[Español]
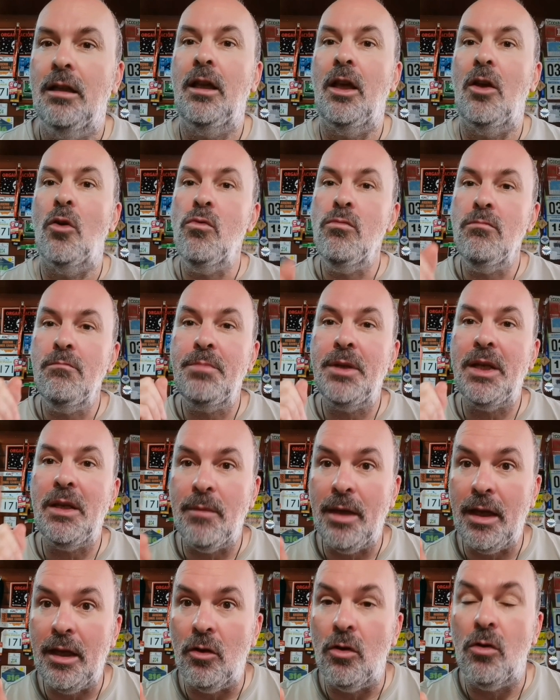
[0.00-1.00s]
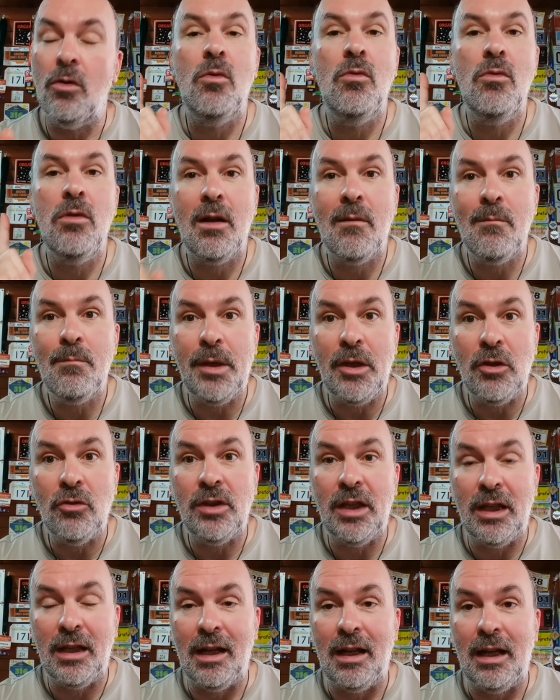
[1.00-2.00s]
que un primero, un campeón
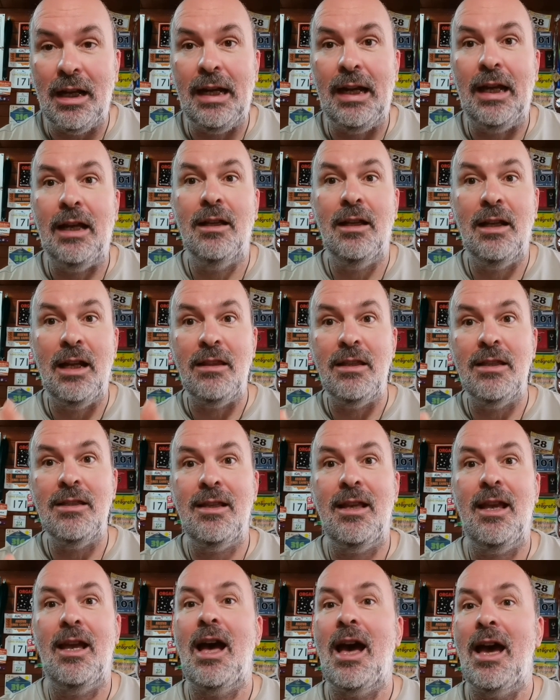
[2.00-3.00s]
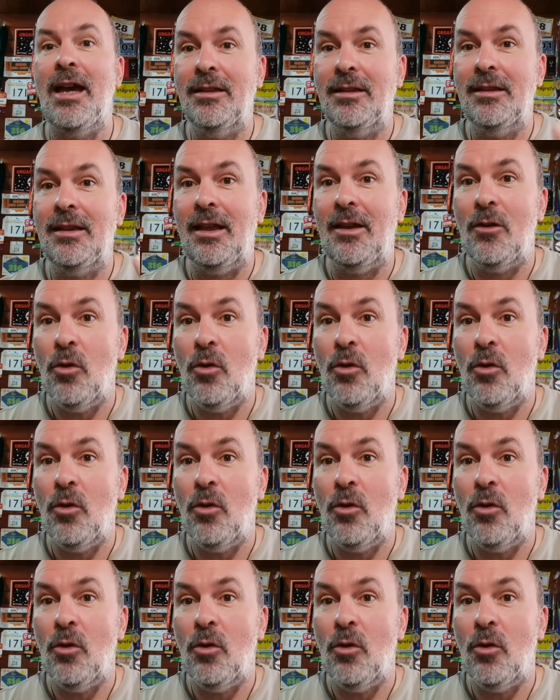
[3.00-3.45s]
de carrera, le dice a este